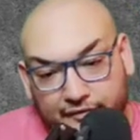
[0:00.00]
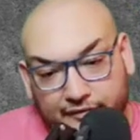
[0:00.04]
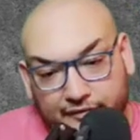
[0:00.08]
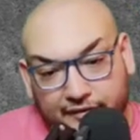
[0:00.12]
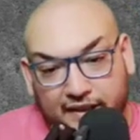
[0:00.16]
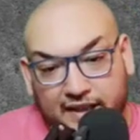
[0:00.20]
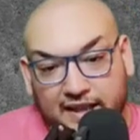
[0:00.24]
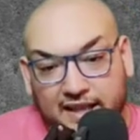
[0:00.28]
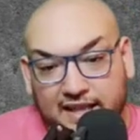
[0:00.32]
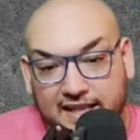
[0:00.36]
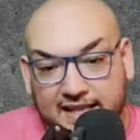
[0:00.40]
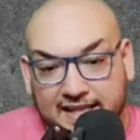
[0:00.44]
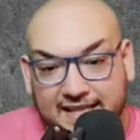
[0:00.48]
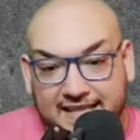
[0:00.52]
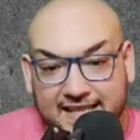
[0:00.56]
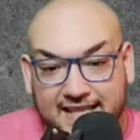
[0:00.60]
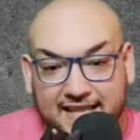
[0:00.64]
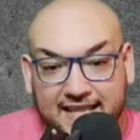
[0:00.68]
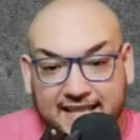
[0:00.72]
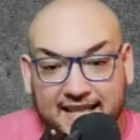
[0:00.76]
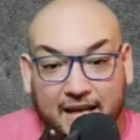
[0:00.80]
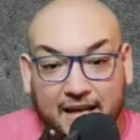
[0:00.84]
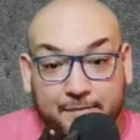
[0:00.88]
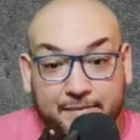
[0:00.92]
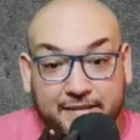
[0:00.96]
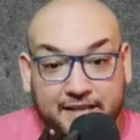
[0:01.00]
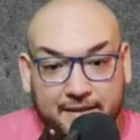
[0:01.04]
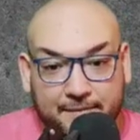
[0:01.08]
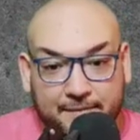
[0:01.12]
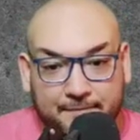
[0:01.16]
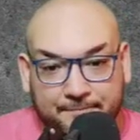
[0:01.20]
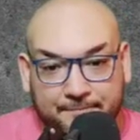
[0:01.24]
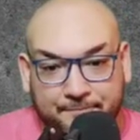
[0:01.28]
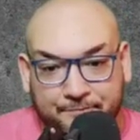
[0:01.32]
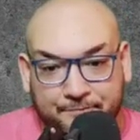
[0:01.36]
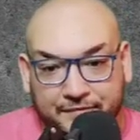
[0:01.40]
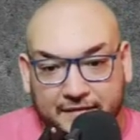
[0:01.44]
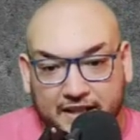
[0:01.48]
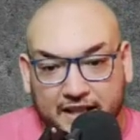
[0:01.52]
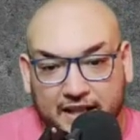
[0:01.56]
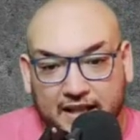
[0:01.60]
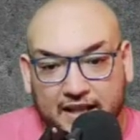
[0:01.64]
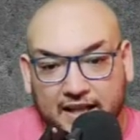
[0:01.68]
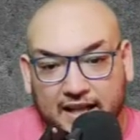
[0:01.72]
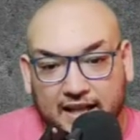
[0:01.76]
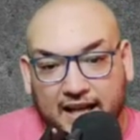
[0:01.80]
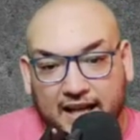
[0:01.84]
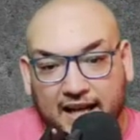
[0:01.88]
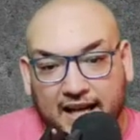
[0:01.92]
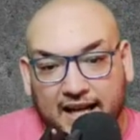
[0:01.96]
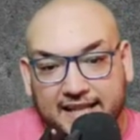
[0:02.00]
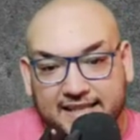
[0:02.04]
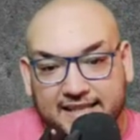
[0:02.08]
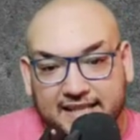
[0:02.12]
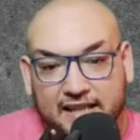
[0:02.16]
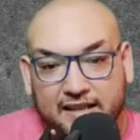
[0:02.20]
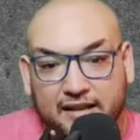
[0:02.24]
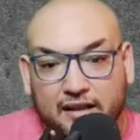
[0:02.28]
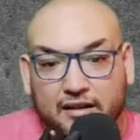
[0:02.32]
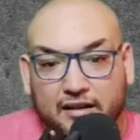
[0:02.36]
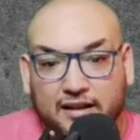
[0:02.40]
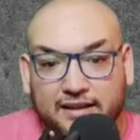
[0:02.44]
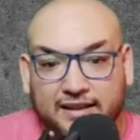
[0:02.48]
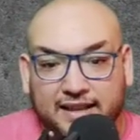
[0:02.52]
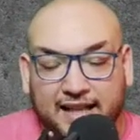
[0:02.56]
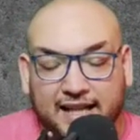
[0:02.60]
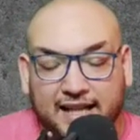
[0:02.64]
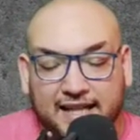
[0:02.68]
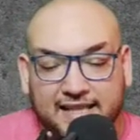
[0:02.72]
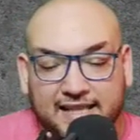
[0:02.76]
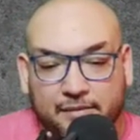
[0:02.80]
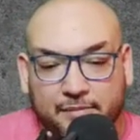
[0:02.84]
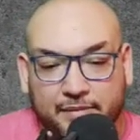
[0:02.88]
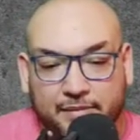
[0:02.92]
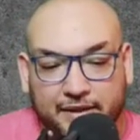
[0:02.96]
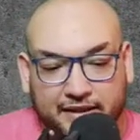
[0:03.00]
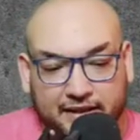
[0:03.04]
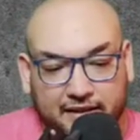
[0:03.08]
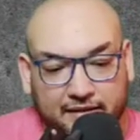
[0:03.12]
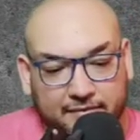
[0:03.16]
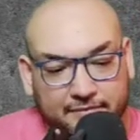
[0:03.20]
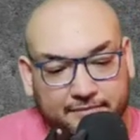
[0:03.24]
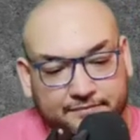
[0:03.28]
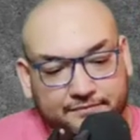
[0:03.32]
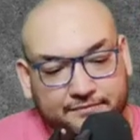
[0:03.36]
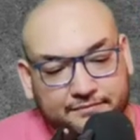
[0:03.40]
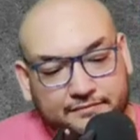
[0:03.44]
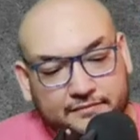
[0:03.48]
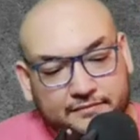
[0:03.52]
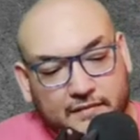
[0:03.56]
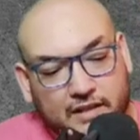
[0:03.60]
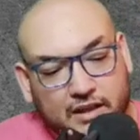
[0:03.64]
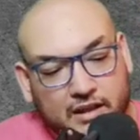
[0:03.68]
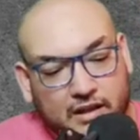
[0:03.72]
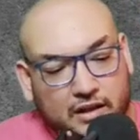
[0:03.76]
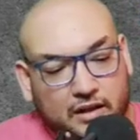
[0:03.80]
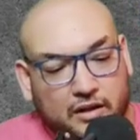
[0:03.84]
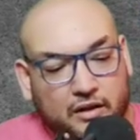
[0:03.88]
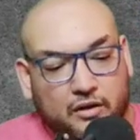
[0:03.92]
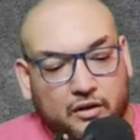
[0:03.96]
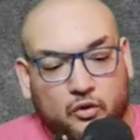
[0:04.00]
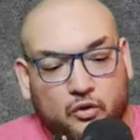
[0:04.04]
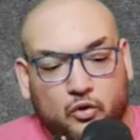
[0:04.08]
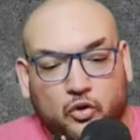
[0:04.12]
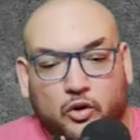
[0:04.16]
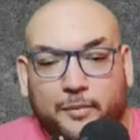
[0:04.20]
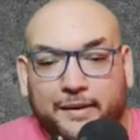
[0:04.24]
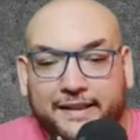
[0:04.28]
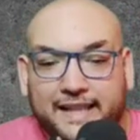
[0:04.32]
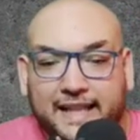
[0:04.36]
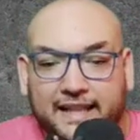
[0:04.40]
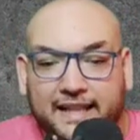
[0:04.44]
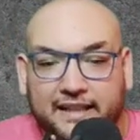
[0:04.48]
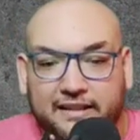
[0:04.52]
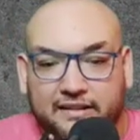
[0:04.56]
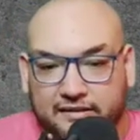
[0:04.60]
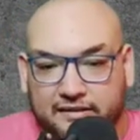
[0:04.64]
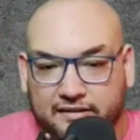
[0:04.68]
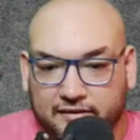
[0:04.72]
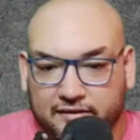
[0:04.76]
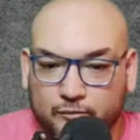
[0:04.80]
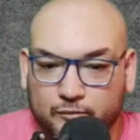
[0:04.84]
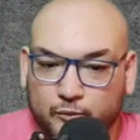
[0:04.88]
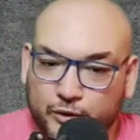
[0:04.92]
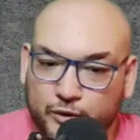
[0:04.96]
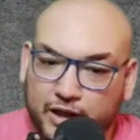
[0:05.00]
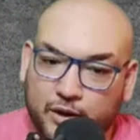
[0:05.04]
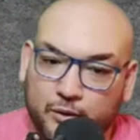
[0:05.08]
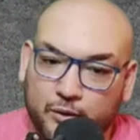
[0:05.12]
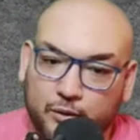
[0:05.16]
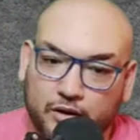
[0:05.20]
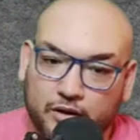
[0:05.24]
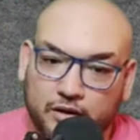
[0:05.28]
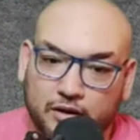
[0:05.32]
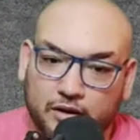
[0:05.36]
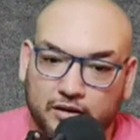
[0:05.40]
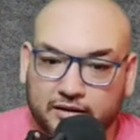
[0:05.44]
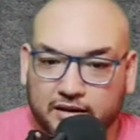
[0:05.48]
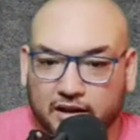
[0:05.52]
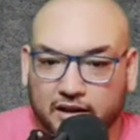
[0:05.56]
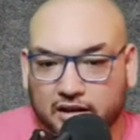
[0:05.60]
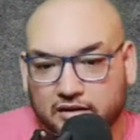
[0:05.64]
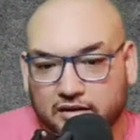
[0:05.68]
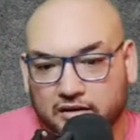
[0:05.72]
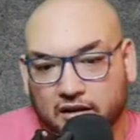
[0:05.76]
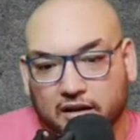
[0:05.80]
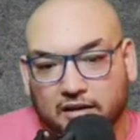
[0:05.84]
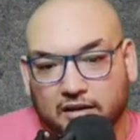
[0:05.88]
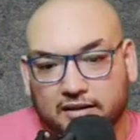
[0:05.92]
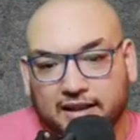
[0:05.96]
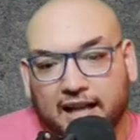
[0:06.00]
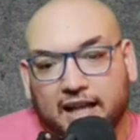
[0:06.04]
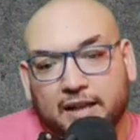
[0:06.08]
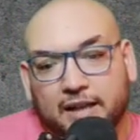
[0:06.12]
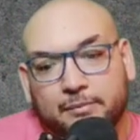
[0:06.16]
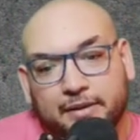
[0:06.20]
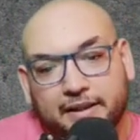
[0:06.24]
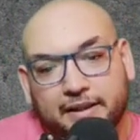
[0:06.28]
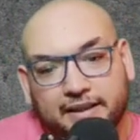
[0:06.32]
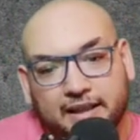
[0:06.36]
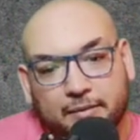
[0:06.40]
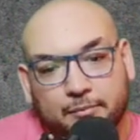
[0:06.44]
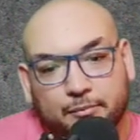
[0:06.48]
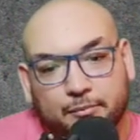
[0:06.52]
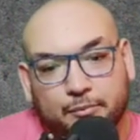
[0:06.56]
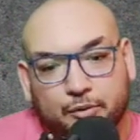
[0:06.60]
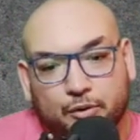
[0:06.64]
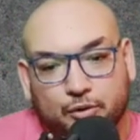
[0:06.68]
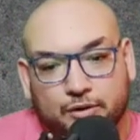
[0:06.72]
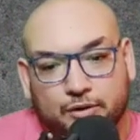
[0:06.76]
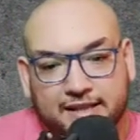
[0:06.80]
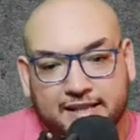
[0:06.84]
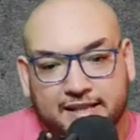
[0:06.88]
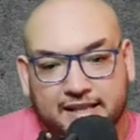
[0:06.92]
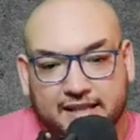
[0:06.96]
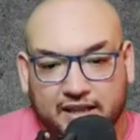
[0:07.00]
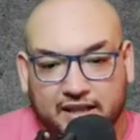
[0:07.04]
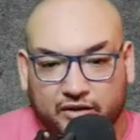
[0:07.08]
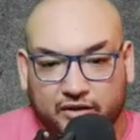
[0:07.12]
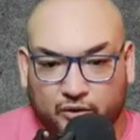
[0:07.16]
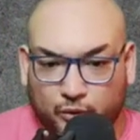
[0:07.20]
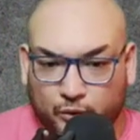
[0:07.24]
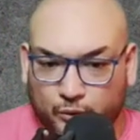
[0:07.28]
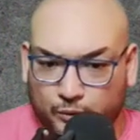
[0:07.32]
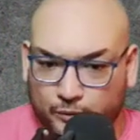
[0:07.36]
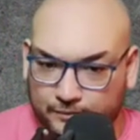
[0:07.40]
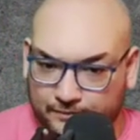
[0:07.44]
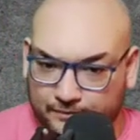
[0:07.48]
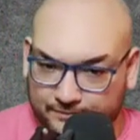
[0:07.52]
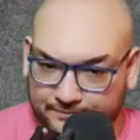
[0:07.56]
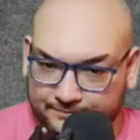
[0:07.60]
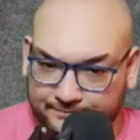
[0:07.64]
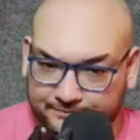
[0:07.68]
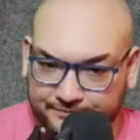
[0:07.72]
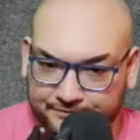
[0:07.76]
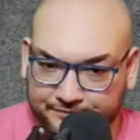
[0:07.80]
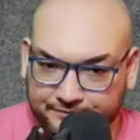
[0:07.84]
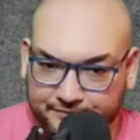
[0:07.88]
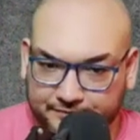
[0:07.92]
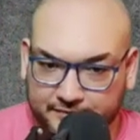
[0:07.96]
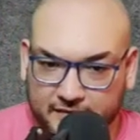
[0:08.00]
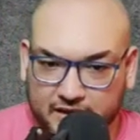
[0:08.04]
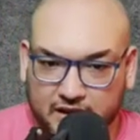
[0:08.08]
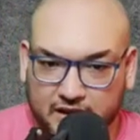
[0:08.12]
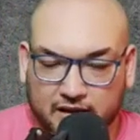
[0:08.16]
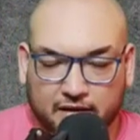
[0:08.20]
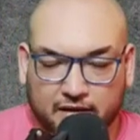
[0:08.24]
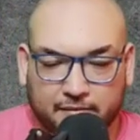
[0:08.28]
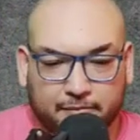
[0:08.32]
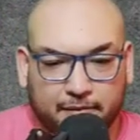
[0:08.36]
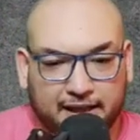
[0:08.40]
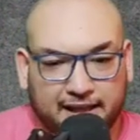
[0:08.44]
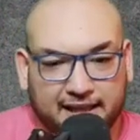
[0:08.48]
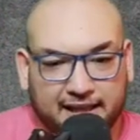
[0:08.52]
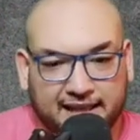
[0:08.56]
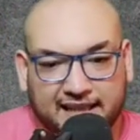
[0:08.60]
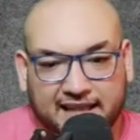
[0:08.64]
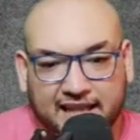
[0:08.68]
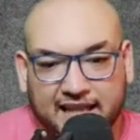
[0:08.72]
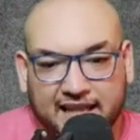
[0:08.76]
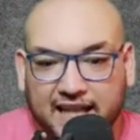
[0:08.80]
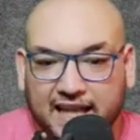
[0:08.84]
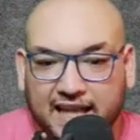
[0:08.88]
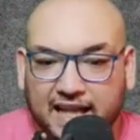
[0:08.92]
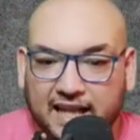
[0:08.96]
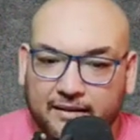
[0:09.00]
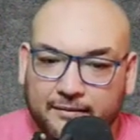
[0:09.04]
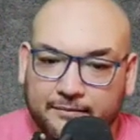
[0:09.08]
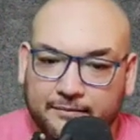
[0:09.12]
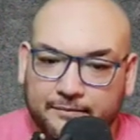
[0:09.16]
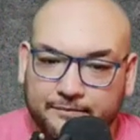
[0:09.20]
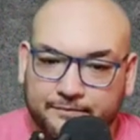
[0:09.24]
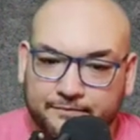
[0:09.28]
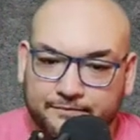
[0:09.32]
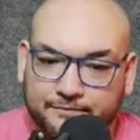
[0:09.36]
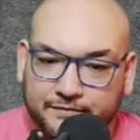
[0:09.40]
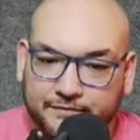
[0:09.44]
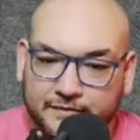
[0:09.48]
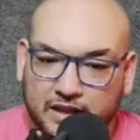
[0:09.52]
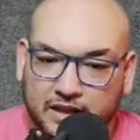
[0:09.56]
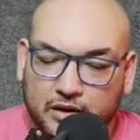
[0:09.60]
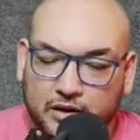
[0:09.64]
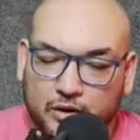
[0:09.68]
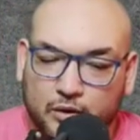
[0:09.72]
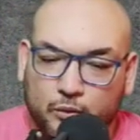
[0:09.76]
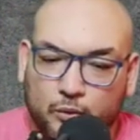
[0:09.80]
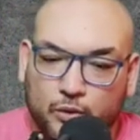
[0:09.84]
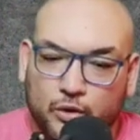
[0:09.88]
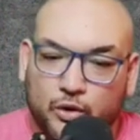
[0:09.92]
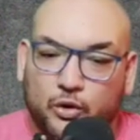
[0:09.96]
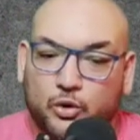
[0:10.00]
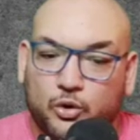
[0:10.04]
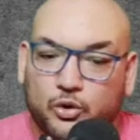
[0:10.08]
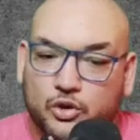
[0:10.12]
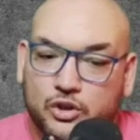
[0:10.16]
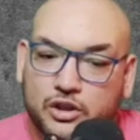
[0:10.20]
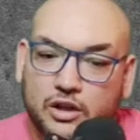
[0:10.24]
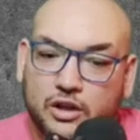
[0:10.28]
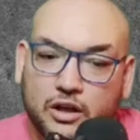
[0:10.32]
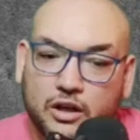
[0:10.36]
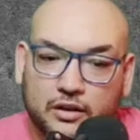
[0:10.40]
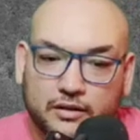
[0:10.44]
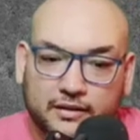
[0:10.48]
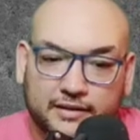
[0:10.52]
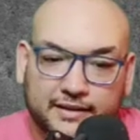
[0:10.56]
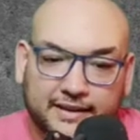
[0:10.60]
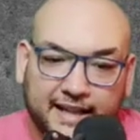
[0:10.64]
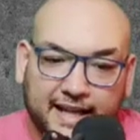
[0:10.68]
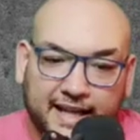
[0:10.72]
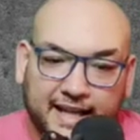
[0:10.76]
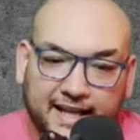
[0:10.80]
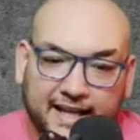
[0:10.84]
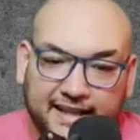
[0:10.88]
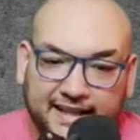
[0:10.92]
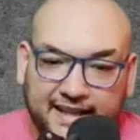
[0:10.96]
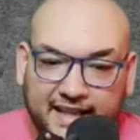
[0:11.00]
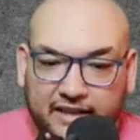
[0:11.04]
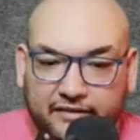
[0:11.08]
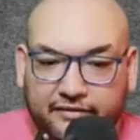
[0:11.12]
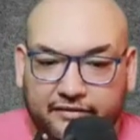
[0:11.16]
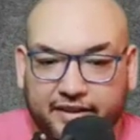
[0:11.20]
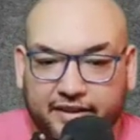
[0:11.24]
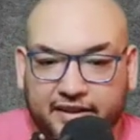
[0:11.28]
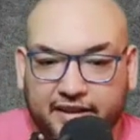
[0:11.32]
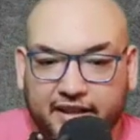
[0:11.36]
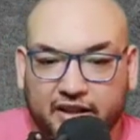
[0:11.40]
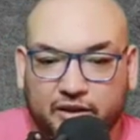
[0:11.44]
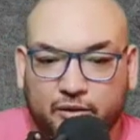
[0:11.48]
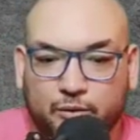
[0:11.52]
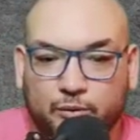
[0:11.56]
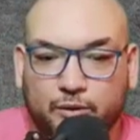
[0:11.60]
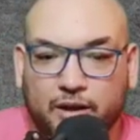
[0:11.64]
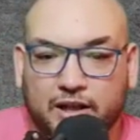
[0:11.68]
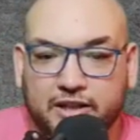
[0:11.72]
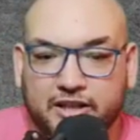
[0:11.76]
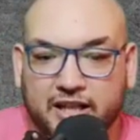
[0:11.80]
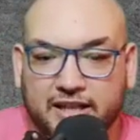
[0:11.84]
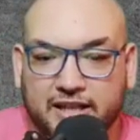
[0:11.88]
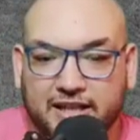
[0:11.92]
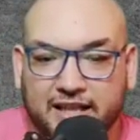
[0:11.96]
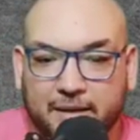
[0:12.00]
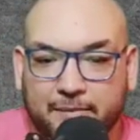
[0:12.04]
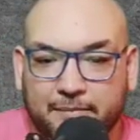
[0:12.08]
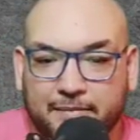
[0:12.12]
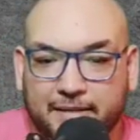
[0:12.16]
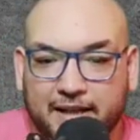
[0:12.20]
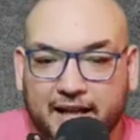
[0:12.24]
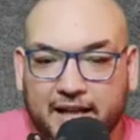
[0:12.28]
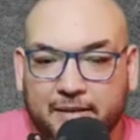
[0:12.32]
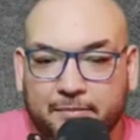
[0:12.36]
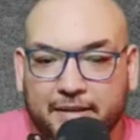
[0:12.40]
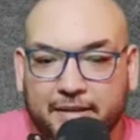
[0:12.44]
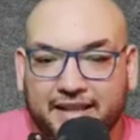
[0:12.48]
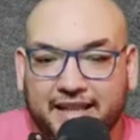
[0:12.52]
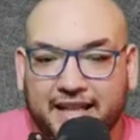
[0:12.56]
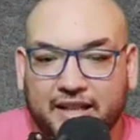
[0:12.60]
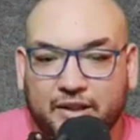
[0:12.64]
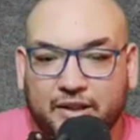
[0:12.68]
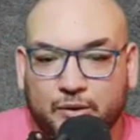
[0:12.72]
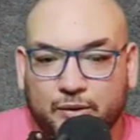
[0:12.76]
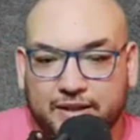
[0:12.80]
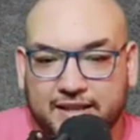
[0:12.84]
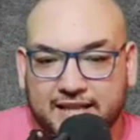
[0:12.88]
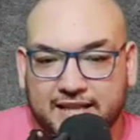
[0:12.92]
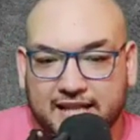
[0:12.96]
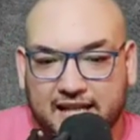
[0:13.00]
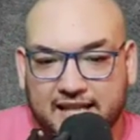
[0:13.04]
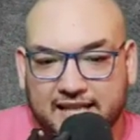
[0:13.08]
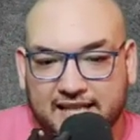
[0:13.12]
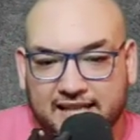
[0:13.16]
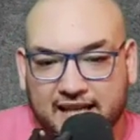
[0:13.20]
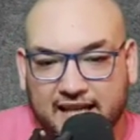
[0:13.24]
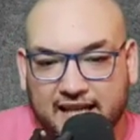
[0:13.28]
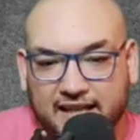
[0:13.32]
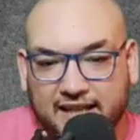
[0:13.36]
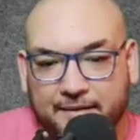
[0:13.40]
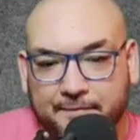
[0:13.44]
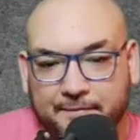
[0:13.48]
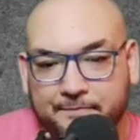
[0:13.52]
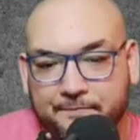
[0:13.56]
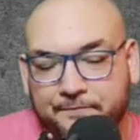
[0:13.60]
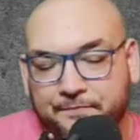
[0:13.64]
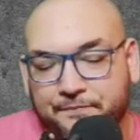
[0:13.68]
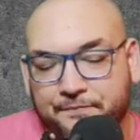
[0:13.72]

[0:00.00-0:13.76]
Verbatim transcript: في السي 5 عايزين نضغط على هذا البيدق وبدأت مناورات الضغط على البيدق بروكسي 2 ملك يجي والحصان ده جه في الدي 2 عشان يمنع البدق انه يتزق زياده